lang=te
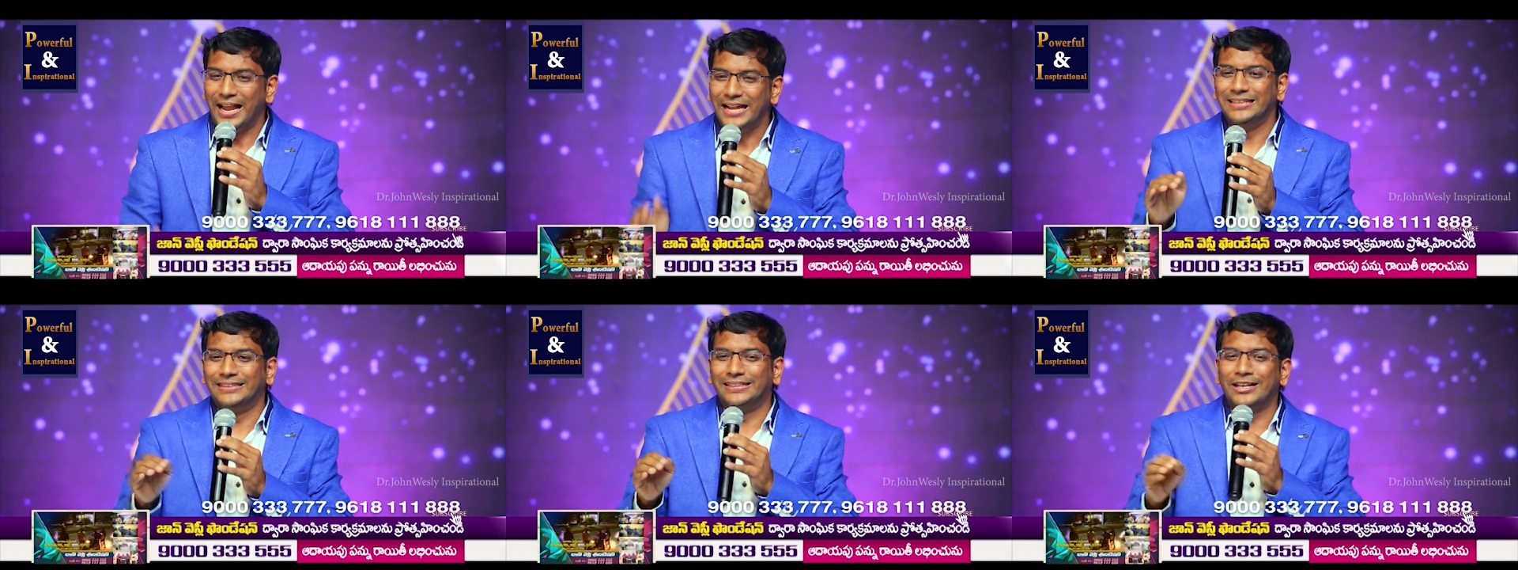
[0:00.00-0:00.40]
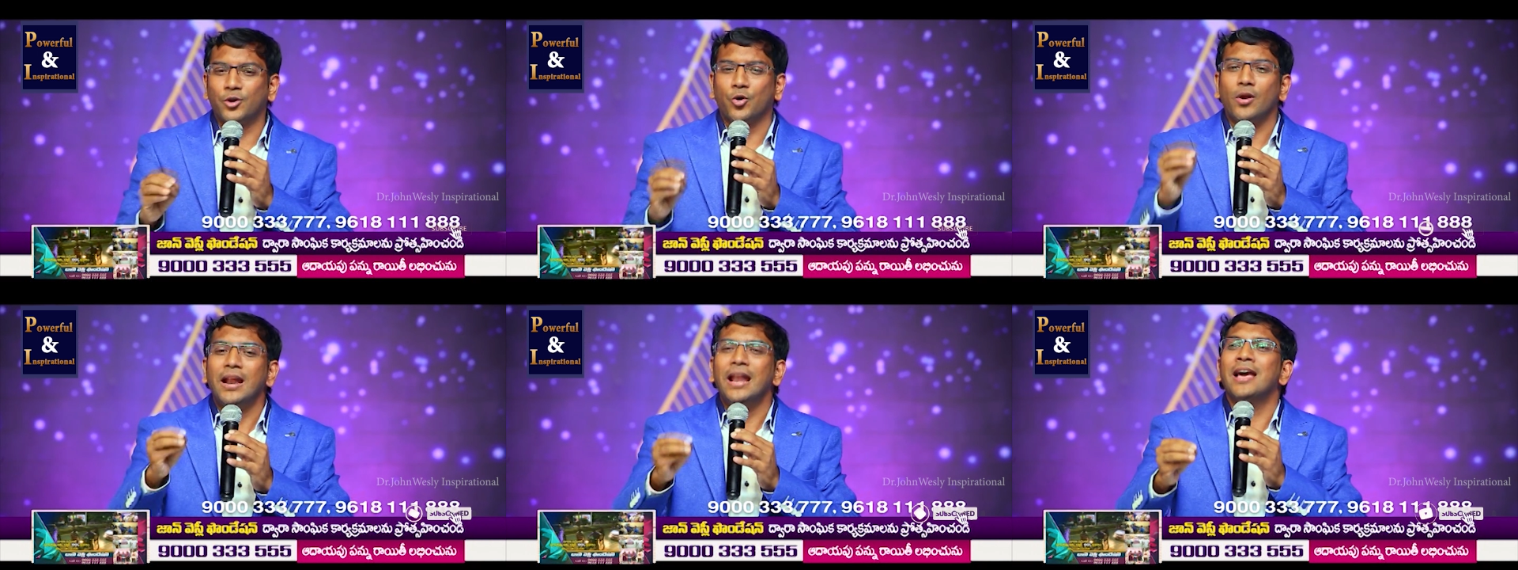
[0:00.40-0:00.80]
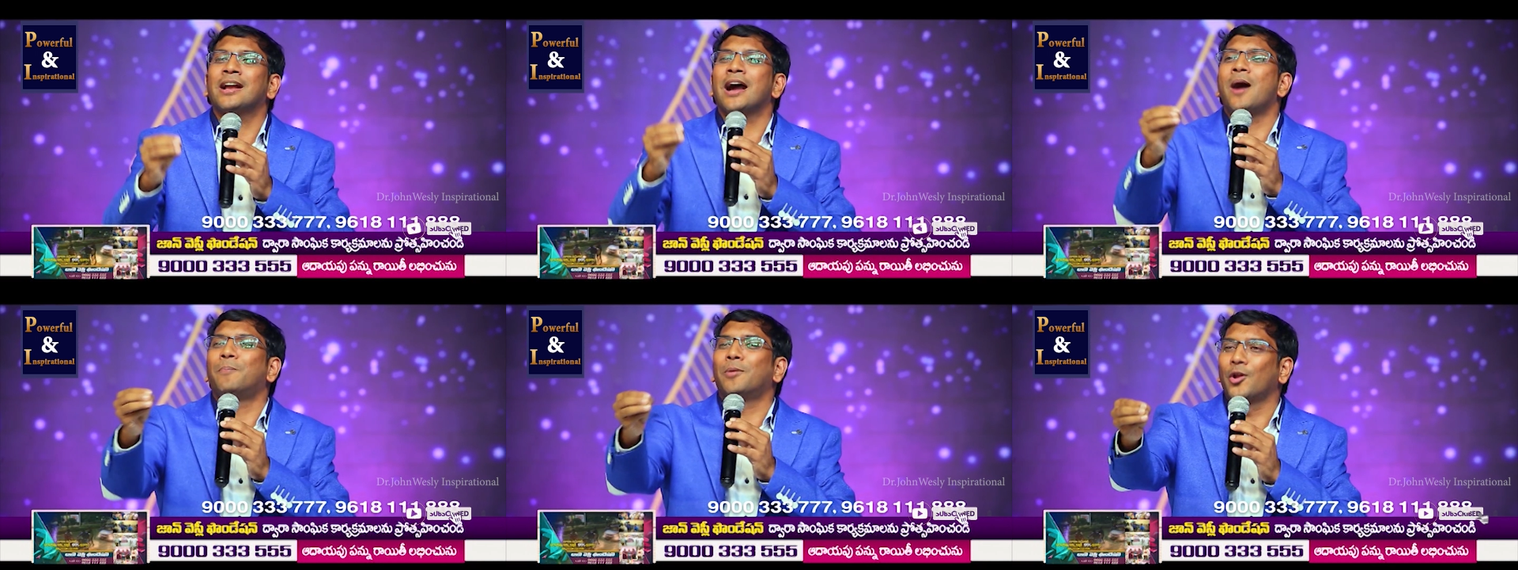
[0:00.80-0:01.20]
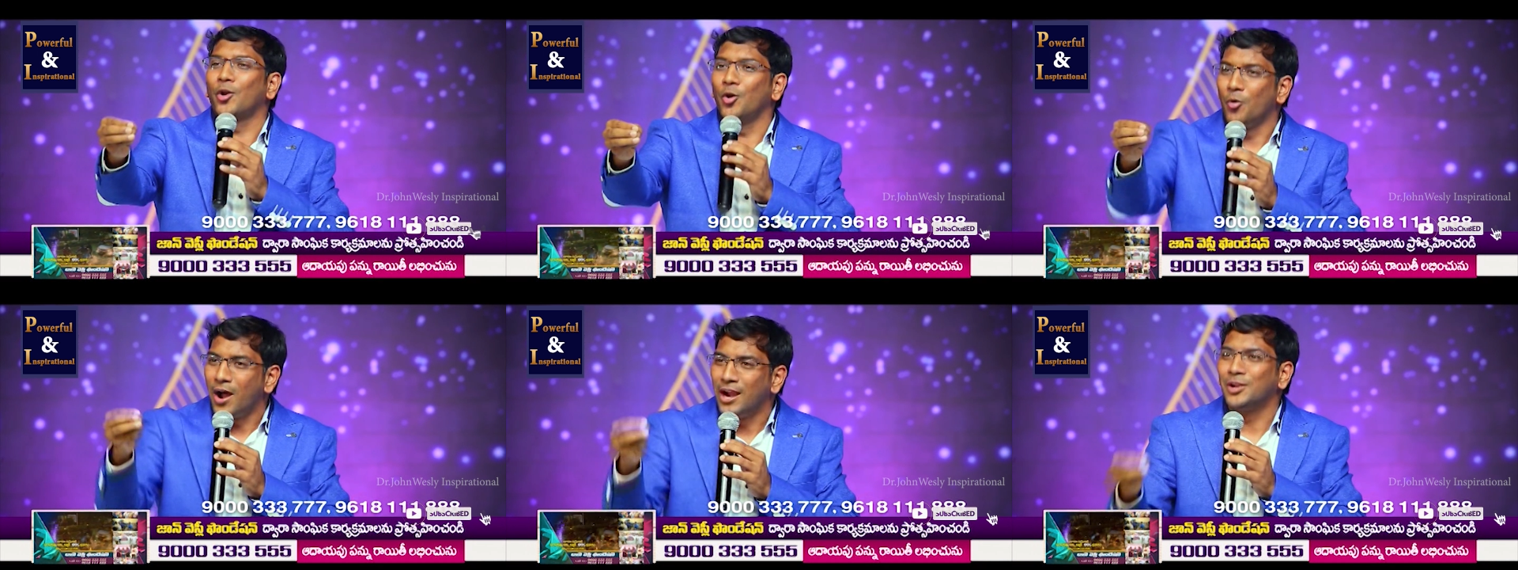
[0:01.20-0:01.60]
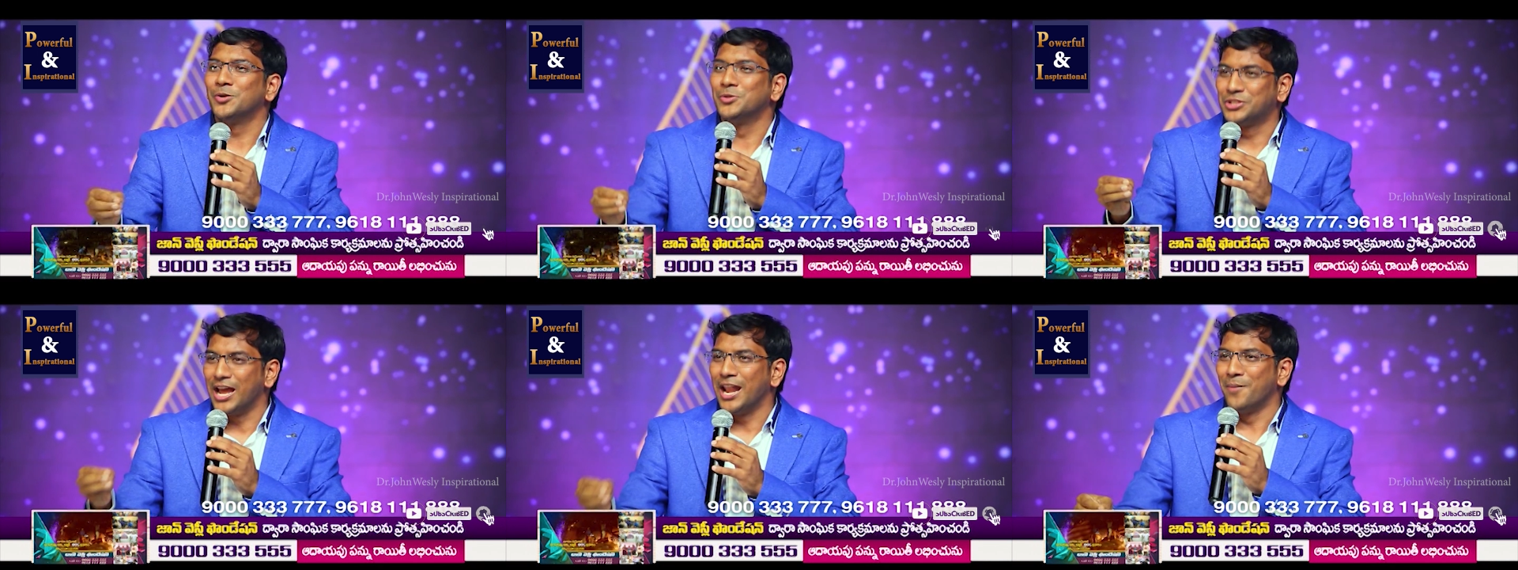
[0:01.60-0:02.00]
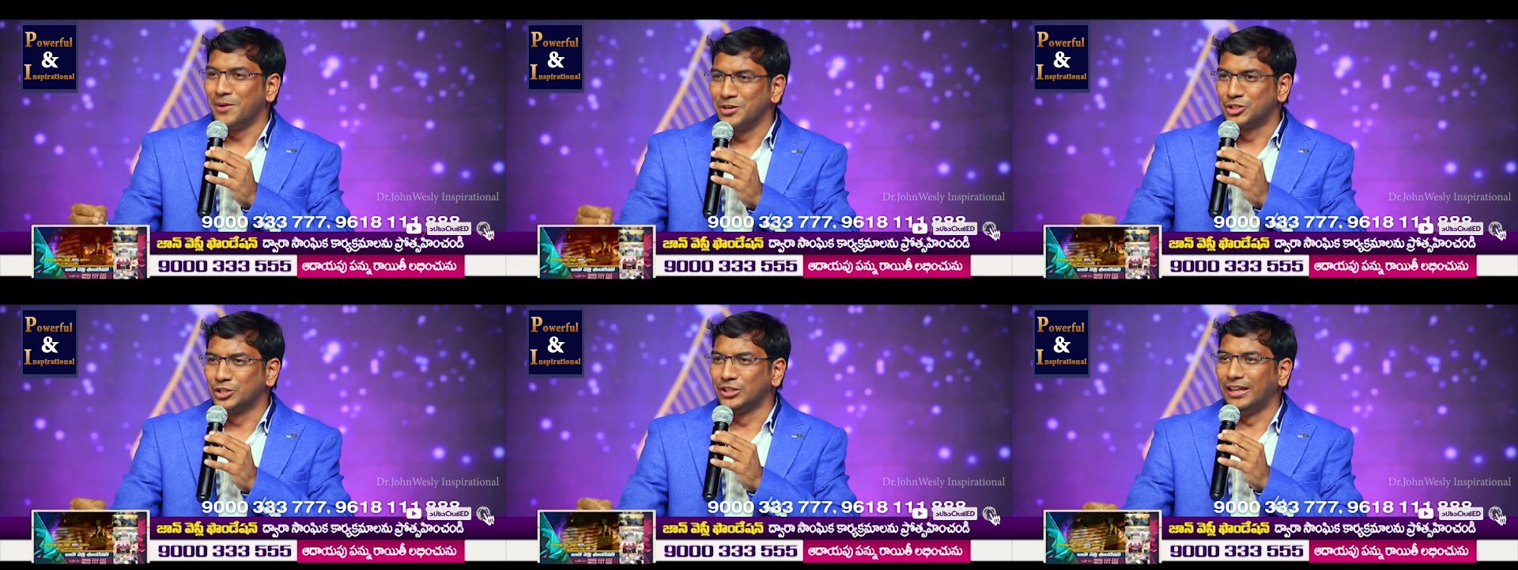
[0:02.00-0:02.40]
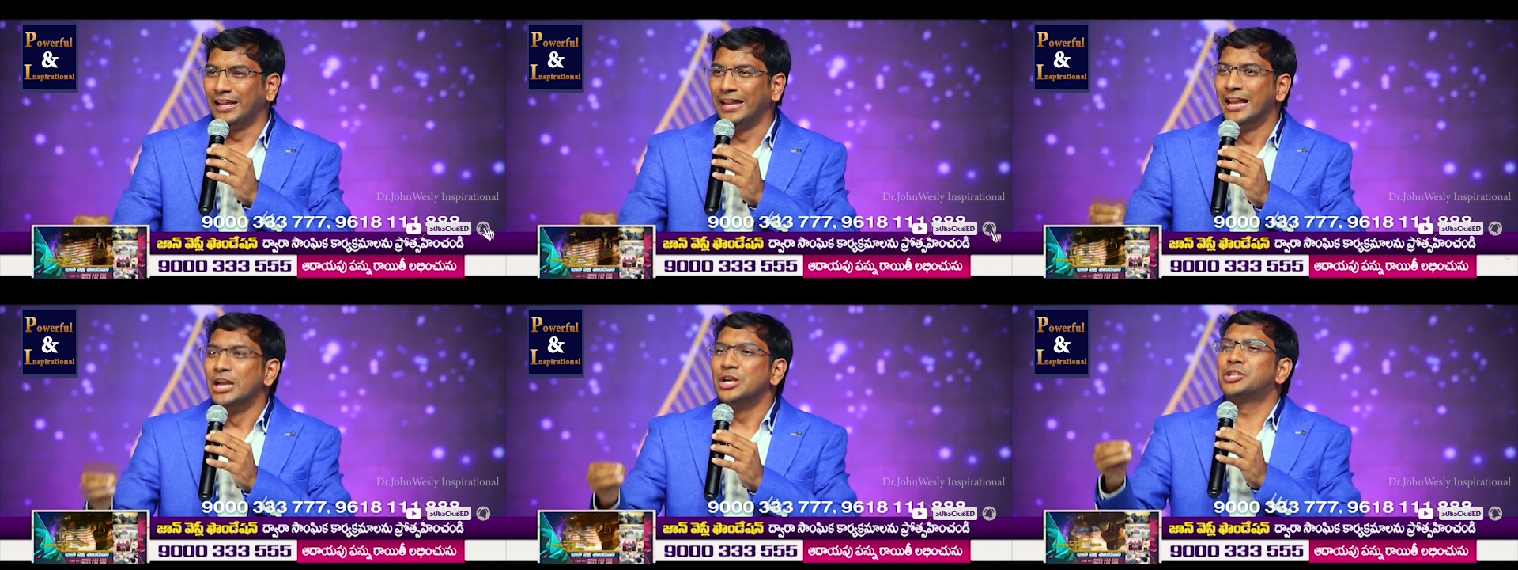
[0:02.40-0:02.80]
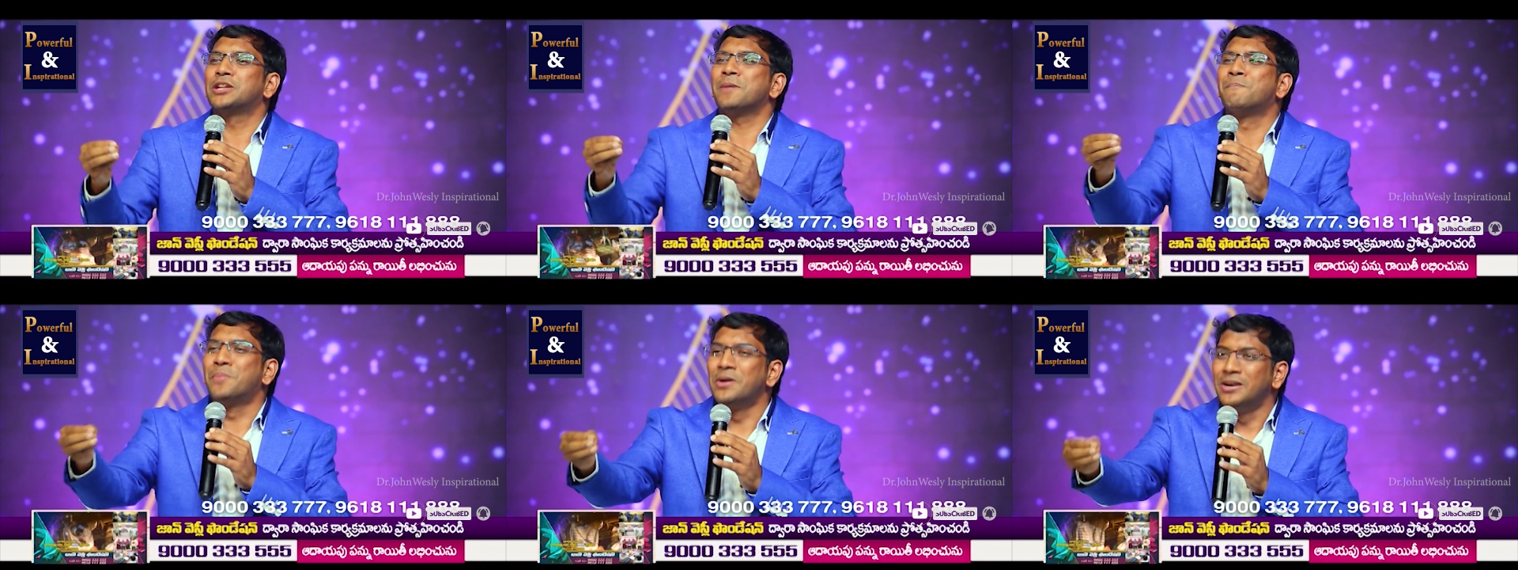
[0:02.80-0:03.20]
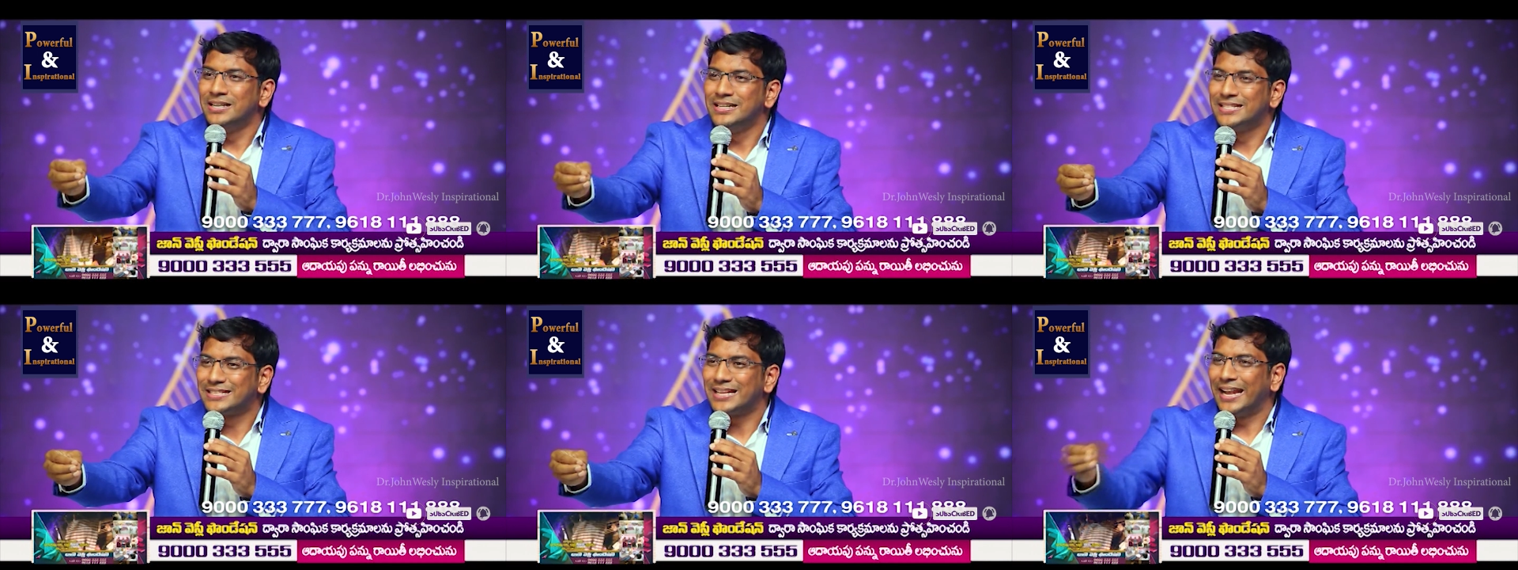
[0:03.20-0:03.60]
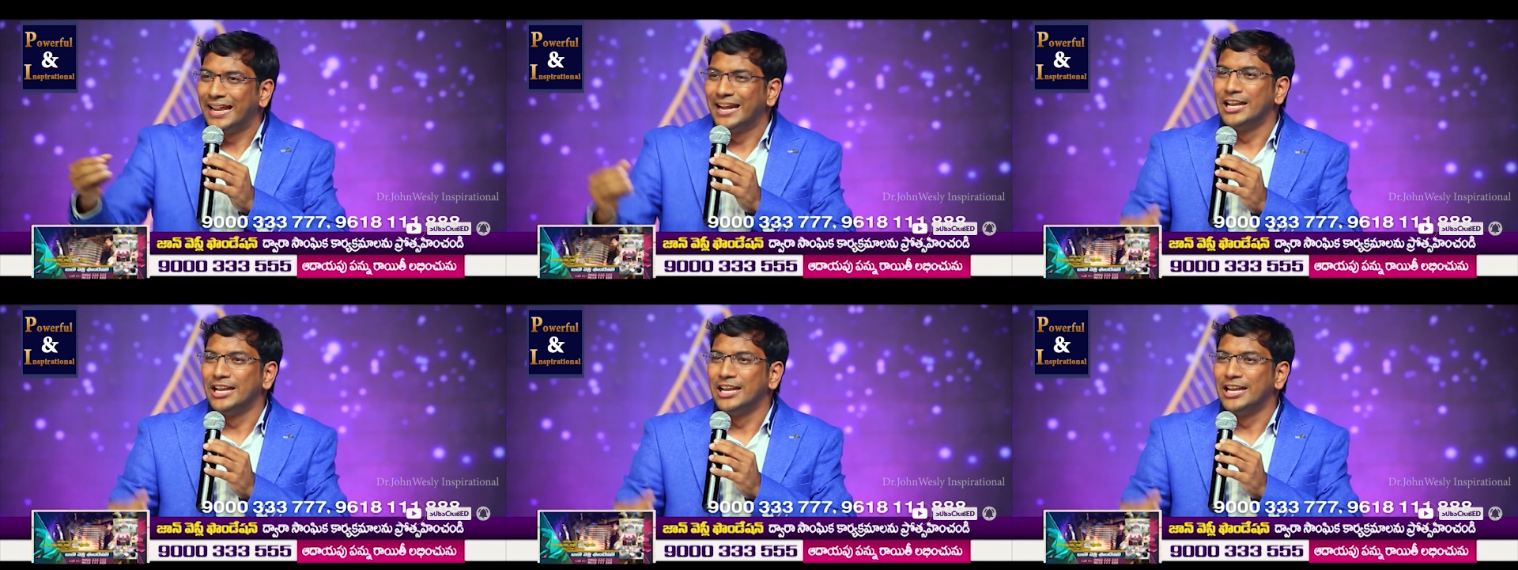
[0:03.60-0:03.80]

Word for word: అయితే గొర్రెల కాపర్లు అంటాం చాలా మంచిది షెపర్డ్స్ అని